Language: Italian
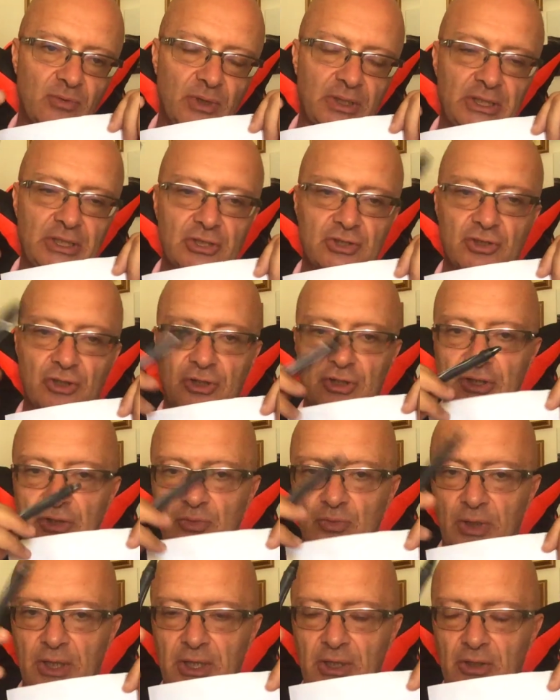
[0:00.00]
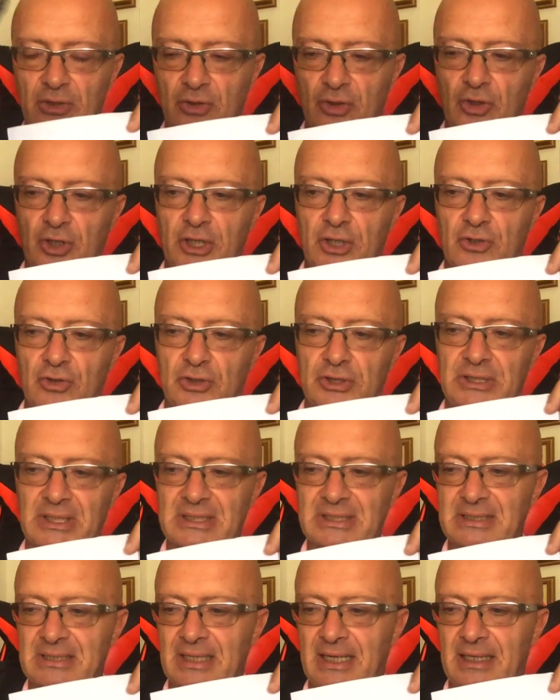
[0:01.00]
quindi sono i due colori
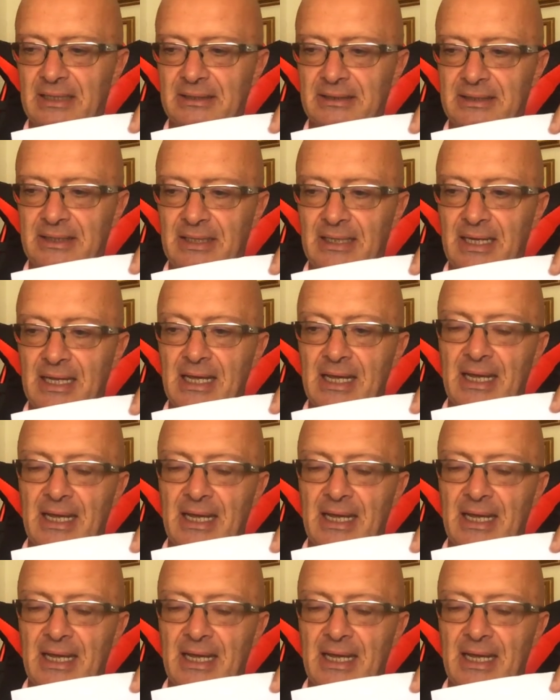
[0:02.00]
contrastanti,